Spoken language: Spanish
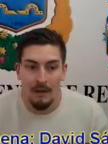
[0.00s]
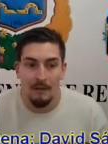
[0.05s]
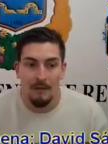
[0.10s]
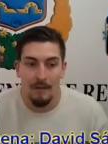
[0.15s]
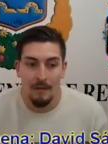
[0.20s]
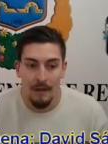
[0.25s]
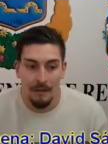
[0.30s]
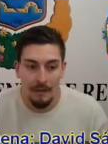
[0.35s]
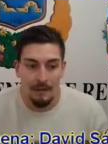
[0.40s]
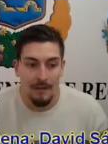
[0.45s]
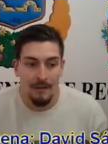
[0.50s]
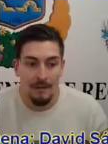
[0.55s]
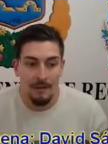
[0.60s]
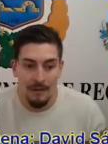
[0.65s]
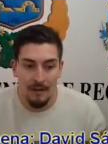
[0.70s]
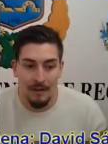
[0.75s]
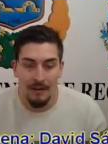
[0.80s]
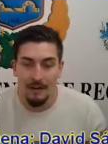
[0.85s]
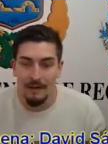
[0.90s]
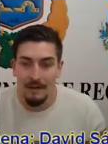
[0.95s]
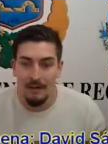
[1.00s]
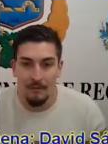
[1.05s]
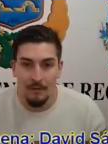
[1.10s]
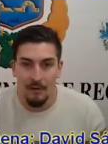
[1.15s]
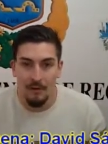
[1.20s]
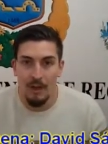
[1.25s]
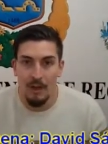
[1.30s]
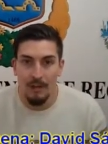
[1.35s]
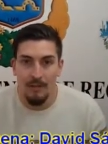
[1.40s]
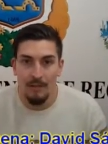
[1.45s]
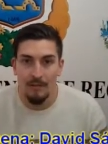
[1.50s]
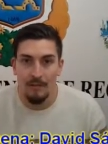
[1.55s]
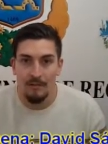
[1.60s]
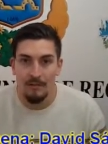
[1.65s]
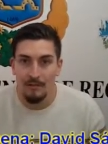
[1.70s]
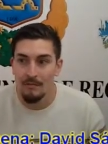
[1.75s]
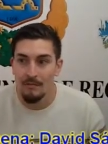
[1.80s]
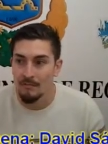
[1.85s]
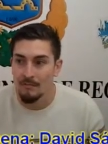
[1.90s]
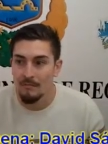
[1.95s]
Ha, abierto la lata, un
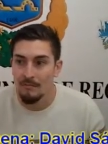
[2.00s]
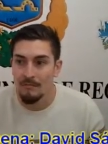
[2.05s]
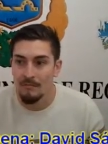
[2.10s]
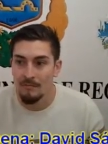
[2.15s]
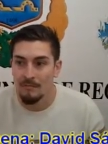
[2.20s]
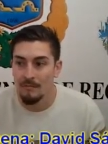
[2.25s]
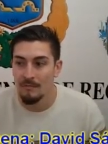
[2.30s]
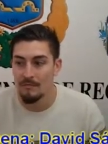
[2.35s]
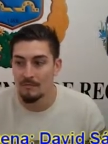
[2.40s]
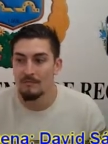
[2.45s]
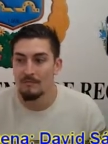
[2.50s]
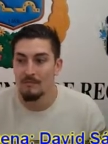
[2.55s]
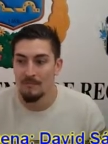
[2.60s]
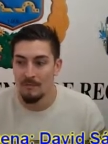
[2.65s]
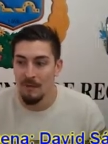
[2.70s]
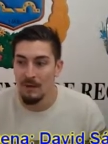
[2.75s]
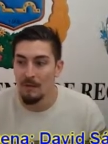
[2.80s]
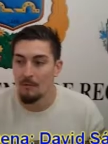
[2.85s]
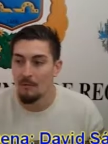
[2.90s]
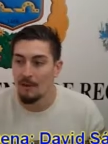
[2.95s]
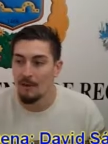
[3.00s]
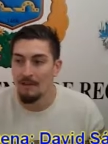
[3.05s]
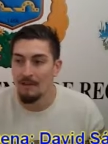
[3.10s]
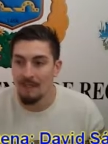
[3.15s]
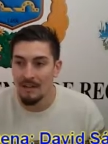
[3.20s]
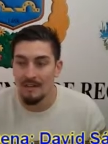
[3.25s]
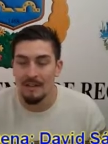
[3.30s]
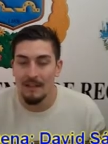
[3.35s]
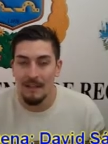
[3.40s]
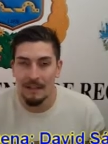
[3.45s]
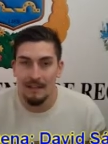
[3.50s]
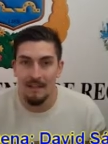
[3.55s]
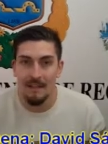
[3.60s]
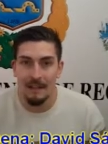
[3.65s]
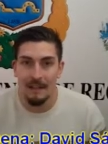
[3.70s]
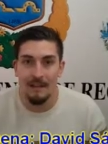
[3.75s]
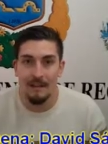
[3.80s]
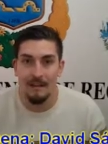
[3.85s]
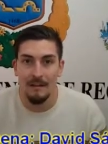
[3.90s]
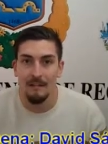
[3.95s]
golazo, una buena falta
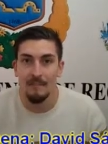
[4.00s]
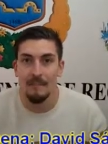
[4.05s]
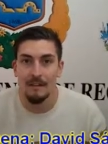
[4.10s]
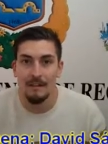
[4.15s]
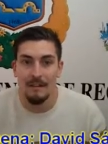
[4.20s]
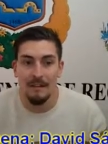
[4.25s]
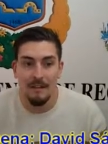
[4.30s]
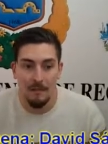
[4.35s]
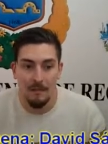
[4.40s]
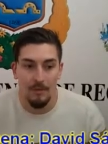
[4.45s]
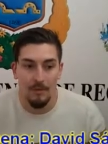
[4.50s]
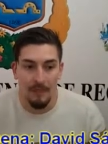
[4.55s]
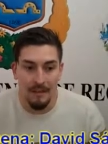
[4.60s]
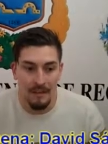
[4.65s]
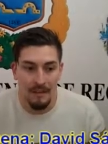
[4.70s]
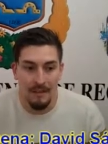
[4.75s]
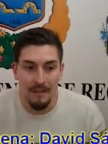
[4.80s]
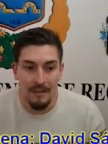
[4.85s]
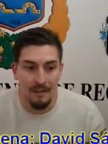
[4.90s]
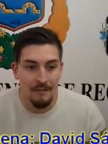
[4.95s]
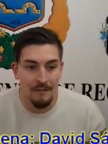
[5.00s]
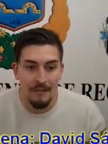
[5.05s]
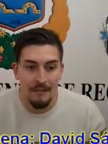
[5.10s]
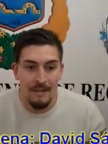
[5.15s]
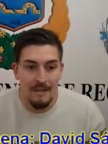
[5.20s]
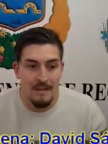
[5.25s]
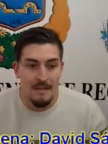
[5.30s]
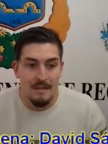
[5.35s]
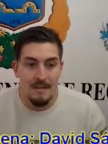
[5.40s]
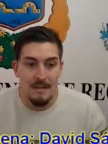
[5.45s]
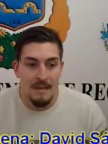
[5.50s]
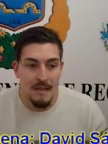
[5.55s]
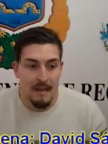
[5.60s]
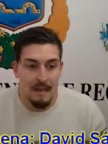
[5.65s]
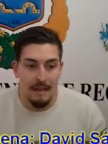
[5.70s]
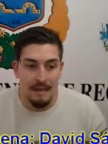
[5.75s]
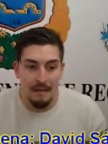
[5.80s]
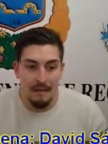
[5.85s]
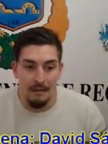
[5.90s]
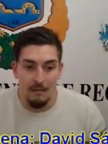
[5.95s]
lateral metida por Reyes
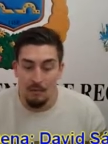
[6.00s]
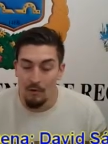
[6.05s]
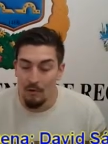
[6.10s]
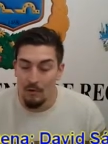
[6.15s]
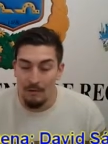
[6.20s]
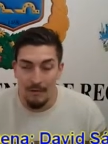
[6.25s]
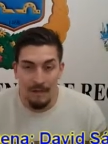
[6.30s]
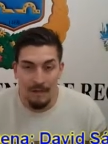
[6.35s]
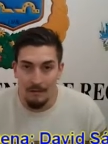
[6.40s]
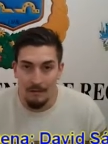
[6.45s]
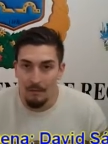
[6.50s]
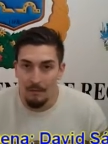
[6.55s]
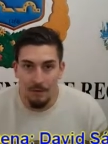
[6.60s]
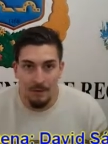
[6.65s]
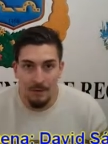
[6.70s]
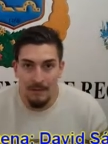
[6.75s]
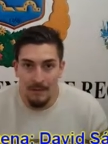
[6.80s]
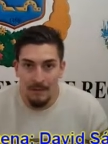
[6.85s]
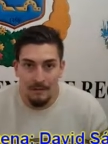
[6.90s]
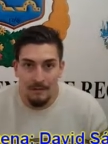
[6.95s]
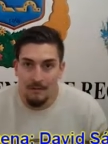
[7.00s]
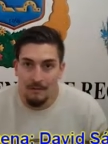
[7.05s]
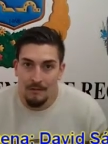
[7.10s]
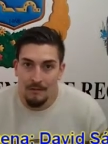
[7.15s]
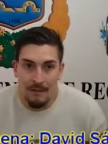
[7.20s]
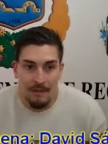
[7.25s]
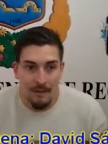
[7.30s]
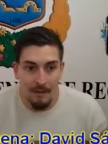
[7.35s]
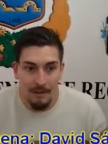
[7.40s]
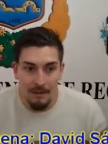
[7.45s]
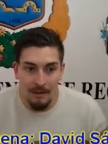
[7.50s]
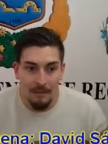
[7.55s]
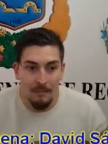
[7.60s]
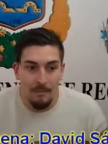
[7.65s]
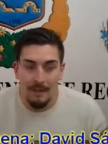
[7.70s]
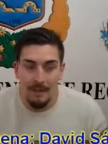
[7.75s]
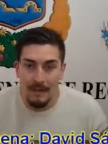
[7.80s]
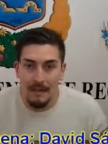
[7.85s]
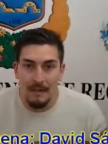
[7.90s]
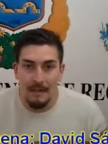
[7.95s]
y muy bien, muy bien. O sea, balón
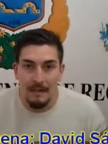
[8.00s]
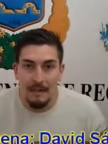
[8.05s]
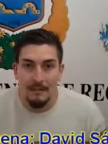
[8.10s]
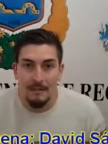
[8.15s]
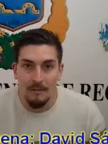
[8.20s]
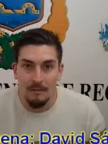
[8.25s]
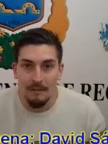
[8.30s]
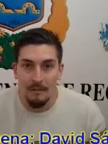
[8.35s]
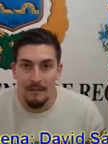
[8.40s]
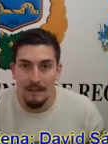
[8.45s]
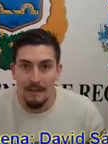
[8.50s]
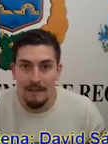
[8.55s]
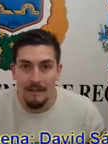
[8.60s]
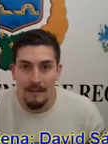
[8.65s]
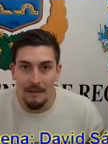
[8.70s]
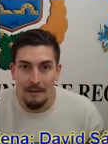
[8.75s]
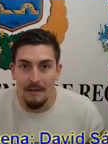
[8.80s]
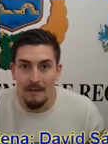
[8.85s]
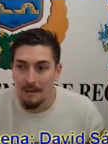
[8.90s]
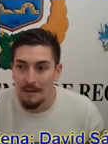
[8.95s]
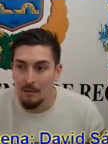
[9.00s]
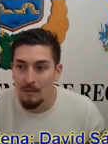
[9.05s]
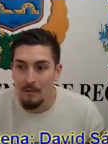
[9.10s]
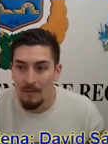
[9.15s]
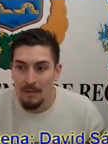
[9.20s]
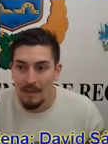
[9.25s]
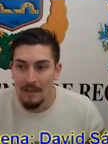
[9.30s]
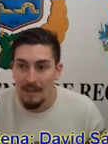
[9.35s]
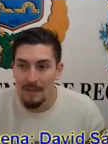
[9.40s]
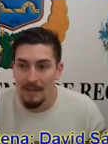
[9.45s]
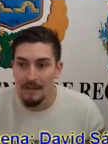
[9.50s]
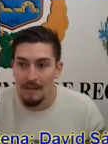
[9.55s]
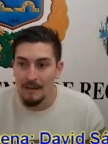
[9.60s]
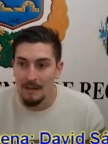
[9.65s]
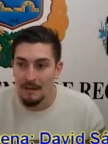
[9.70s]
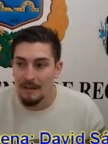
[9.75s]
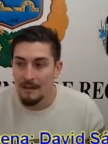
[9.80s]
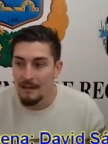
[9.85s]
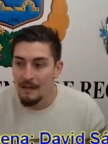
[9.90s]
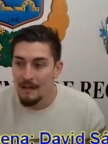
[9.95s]
parado, Vera trabaja muy
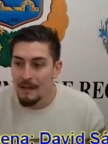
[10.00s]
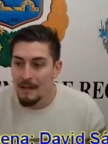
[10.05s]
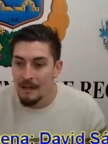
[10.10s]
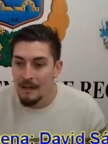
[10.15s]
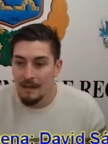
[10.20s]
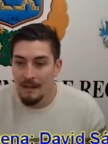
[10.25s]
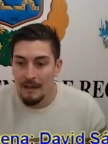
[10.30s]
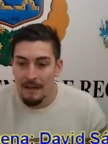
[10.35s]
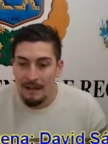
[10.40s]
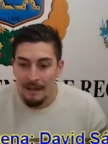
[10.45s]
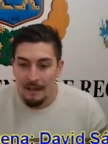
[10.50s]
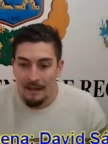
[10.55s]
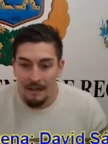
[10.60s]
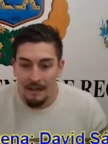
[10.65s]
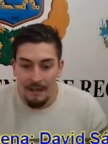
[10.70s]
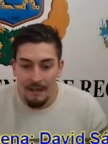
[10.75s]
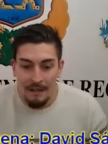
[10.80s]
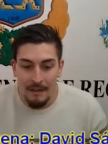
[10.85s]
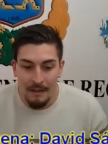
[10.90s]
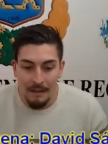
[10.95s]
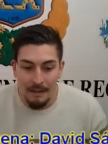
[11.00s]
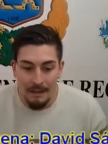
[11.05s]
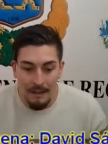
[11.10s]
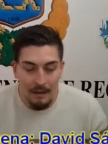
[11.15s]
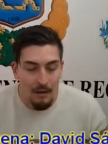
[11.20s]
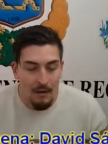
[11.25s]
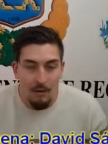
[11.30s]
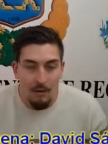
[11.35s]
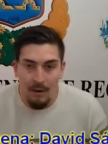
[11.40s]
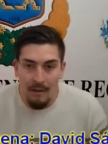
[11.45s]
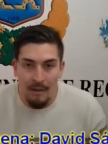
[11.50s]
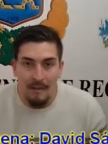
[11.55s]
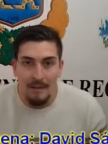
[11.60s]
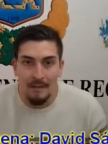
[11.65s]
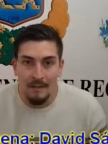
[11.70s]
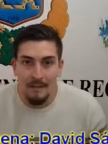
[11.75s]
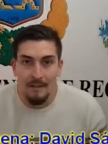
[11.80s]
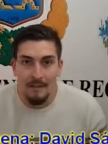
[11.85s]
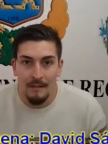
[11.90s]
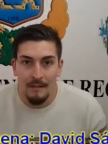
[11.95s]
bien eh, las
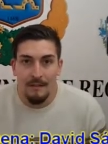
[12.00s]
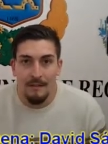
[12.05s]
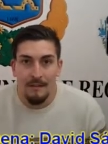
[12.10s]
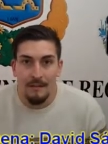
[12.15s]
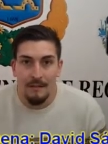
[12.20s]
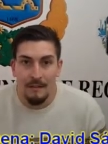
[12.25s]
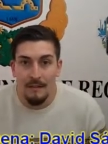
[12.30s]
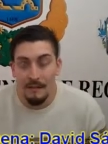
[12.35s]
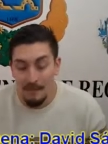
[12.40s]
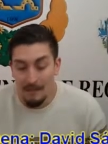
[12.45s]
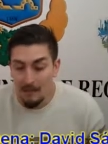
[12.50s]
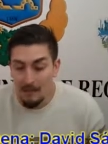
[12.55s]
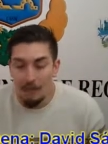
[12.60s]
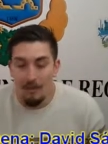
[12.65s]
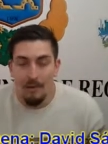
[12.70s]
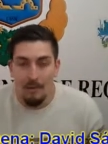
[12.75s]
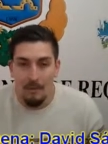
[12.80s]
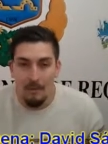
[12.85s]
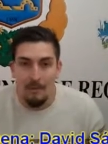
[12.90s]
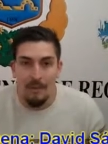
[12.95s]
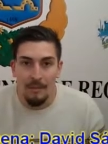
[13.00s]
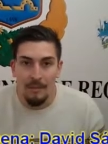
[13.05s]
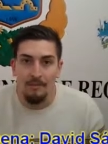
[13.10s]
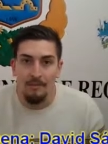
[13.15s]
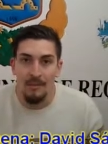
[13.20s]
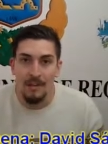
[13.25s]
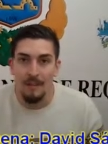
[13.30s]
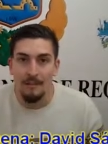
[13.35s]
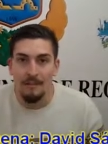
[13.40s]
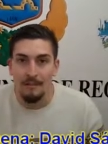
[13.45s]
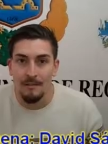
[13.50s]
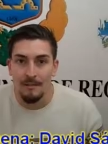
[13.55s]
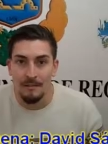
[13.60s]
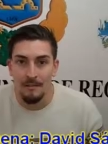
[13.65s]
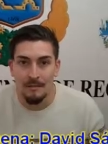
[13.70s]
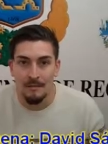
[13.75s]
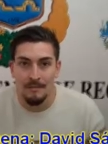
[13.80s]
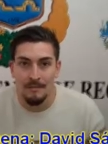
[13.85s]
jugadas y, hoy lo hemos demostrado.